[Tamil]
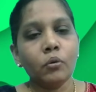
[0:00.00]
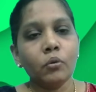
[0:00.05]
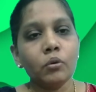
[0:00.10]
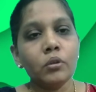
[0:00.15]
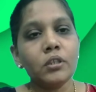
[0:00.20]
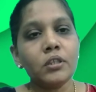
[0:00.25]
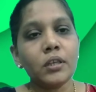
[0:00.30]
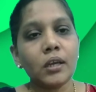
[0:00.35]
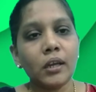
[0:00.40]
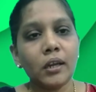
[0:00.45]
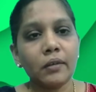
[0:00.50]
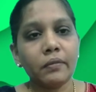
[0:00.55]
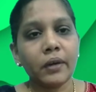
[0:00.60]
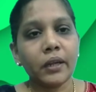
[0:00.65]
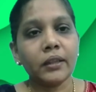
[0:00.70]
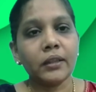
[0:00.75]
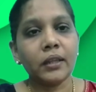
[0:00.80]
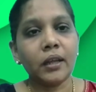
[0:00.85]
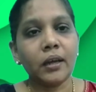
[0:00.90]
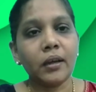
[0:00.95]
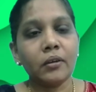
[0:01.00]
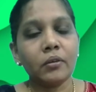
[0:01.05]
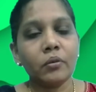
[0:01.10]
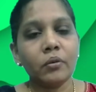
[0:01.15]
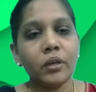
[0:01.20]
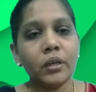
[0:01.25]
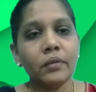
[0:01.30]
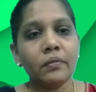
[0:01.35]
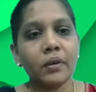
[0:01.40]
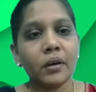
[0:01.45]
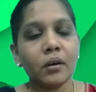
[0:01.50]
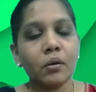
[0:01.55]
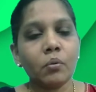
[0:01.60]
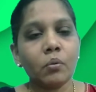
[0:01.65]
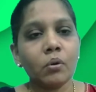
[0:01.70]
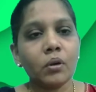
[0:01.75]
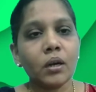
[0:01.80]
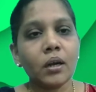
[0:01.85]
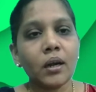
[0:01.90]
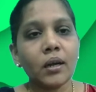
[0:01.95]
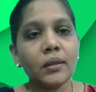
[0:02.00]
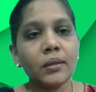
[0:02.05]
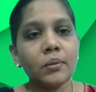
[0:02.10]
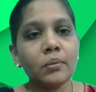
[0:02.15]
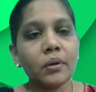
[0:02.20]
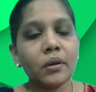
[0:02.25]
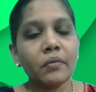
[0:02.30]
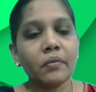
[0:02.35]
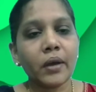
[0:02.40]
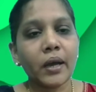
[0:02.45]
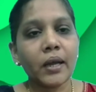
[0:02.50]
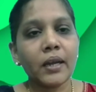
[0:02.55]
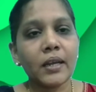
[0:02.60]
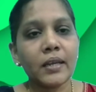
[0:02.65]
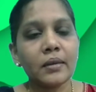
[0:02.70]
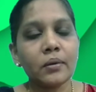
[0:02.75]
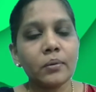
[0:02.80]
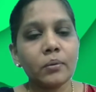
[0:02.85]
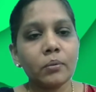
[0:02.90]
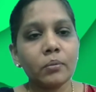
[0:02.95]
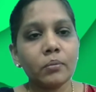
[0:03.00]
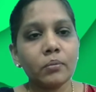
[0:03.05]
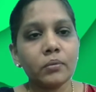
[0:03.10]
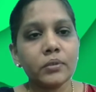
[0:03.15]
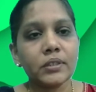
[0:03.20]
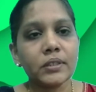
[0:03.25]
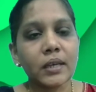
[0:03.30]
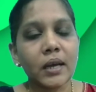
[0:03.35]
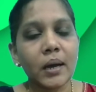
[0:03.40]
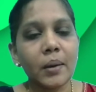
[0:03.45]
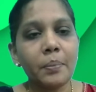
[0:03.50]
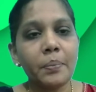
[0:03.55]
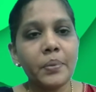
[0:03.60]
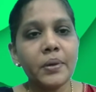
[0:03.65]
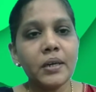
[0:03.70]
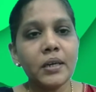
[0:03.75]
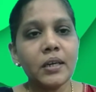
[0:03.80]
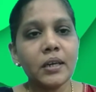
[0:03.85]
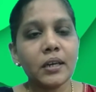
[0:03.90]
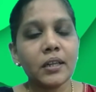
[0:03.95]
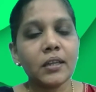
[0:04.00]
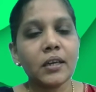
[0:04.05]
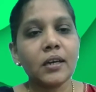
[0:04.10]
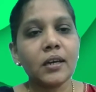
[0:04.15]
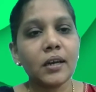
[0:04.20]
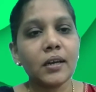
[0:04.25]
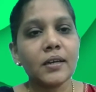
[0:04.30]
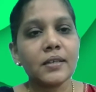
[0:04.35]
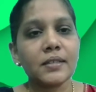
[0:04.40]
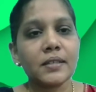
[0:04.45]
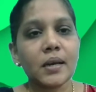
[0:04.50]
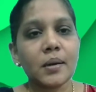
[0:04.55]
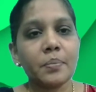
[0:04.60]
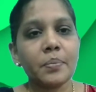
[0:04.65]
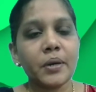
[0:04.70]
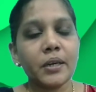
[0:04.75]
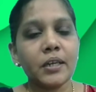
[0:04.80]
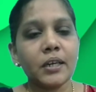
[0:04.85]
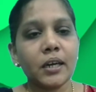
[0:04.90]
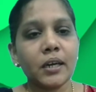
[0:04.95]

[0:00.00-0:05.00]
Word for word: குடிசையில வந்தாலும் இவர்கள் உட்கார்ந்து ஒரு வேலை சாப்பிடுகிறதற்கு அங்கே சாப்பாடு